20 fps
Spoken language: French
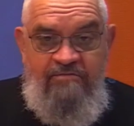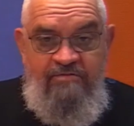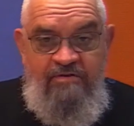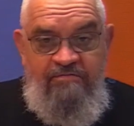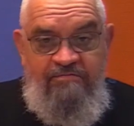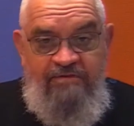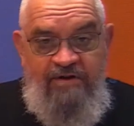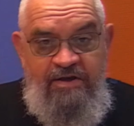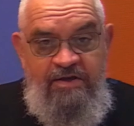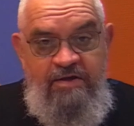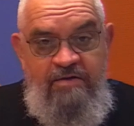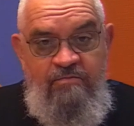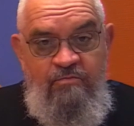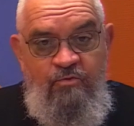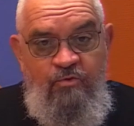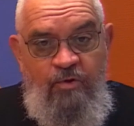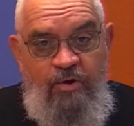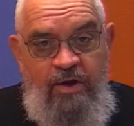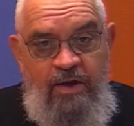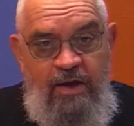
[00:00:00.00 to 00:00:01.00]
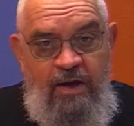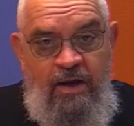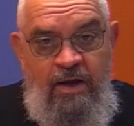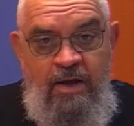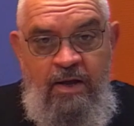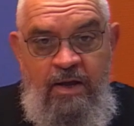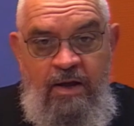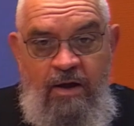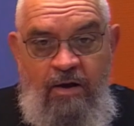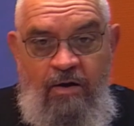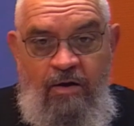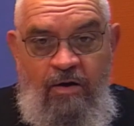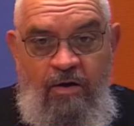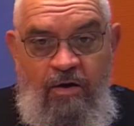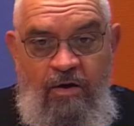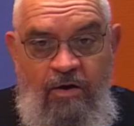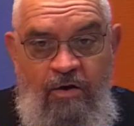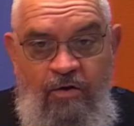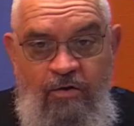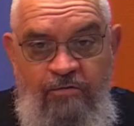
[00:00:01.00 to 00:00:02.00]
avait failli mourir
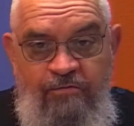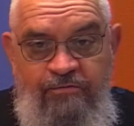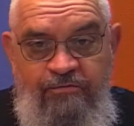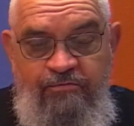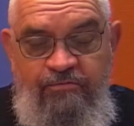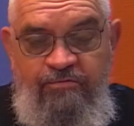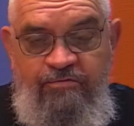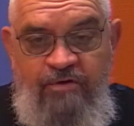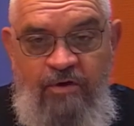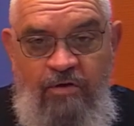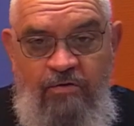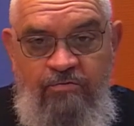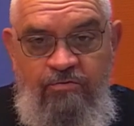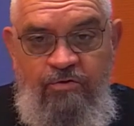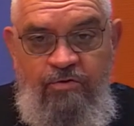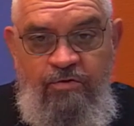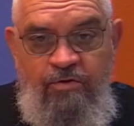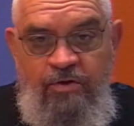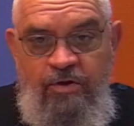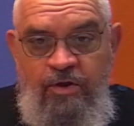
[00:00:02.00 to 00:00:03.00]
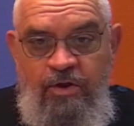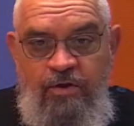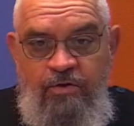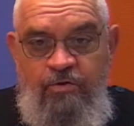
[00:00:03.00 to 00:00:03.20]
en, refusant de